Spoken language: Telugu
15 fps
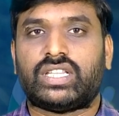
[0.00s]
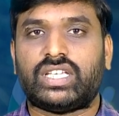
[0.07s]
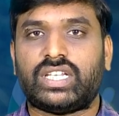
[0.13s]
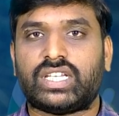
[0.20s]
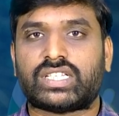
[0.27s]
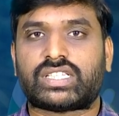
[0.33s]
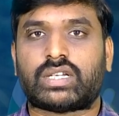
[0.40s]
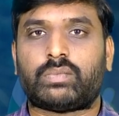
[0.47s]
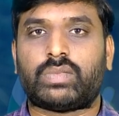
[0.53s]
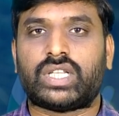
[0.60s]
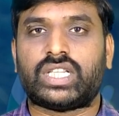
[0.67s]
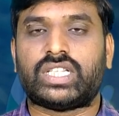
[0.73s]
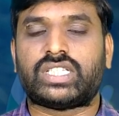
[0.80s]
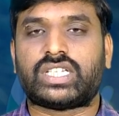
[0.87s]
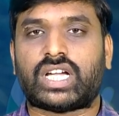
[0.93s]
దీనికి
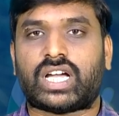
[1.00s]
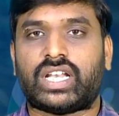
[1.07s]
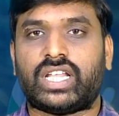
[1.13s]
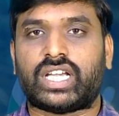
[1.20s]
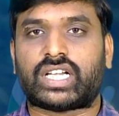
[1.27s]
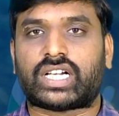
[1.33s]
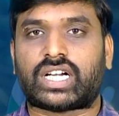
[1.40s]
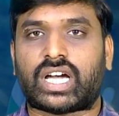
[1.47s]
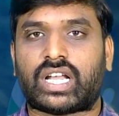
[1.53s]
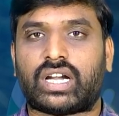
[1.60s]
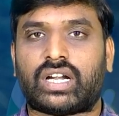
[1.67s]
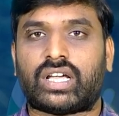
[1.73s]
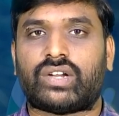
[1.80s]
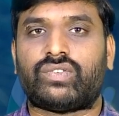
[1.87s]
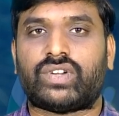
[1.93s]
సంబంధించి అనేక
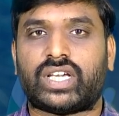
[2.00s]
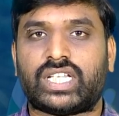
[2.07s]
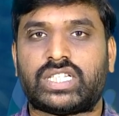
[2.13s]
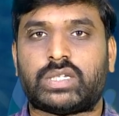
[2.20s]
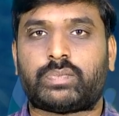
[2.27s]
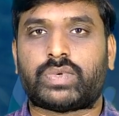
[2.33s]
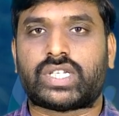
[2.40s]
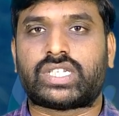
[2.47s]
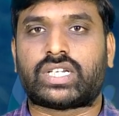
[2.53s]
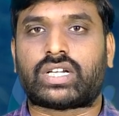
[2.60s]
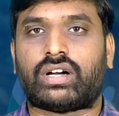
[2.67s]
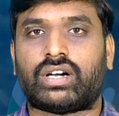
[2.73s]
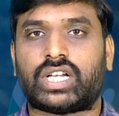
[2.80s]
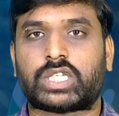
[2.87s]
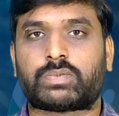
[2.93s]
కారణాలు ఉన్నాయని చెప్పేసి
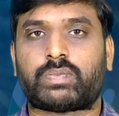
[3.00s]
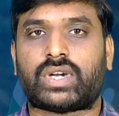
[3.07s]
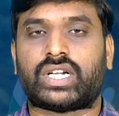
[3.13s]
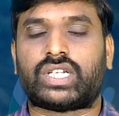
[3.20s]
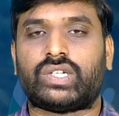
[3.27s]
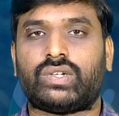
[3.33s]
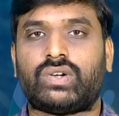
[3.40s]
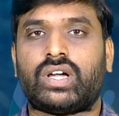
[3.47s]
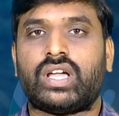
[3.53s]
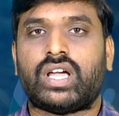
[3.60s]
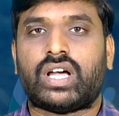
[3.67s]
కాంగ్రెస్ పార్టీలో